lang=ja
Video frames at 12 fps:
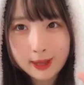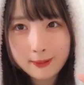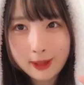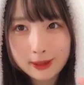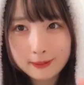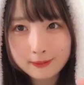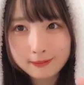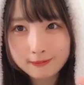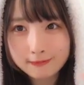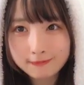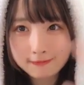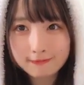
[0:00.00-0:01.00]
バイバイ
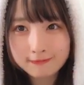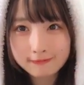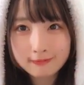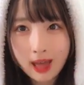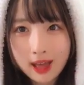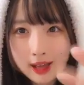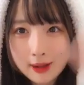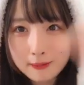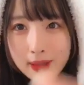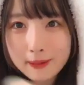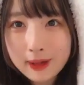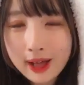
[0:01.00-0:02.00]

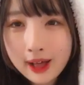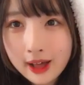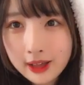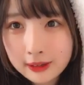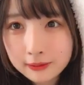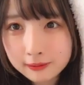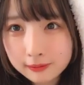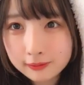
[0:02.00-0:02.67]
バイバイ